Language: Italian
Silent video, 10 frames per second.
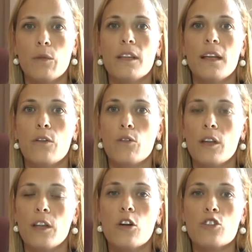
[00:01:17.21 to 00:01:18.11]
Quindi la
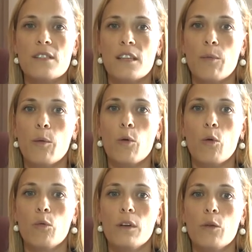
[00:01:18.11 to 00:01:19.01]
riunione di oggi è stata
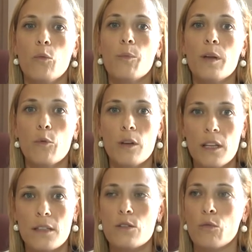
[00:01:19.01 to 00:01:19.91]
proprio un, un primo
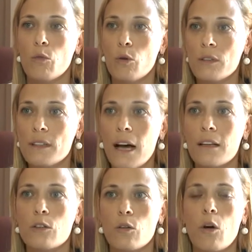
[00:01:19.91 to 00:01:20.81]
inizio, un
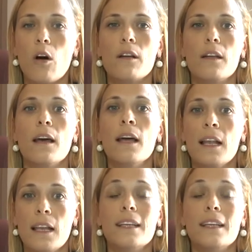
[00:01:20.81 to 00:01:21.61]
contatto con le